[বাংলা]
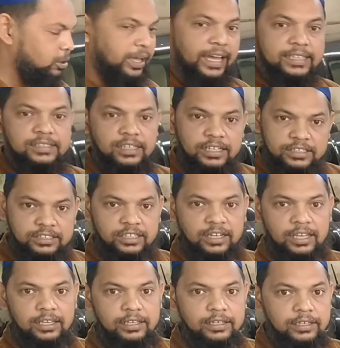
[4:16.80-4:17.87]
কোনো অ্যাক্সিডেন্টটি
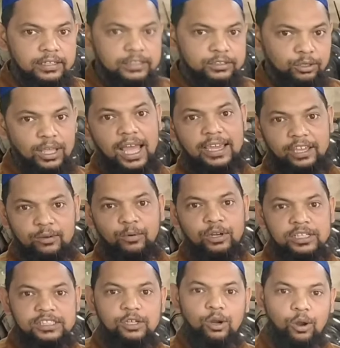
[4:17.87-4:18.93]
নাই আচ্ছা। যদি আগে
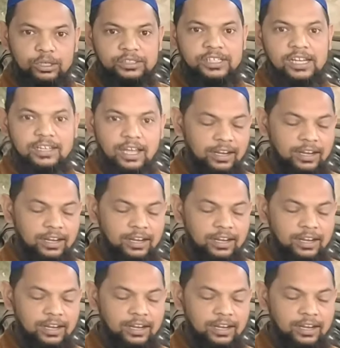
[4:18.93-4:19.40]
বলেছি অরিজিনাল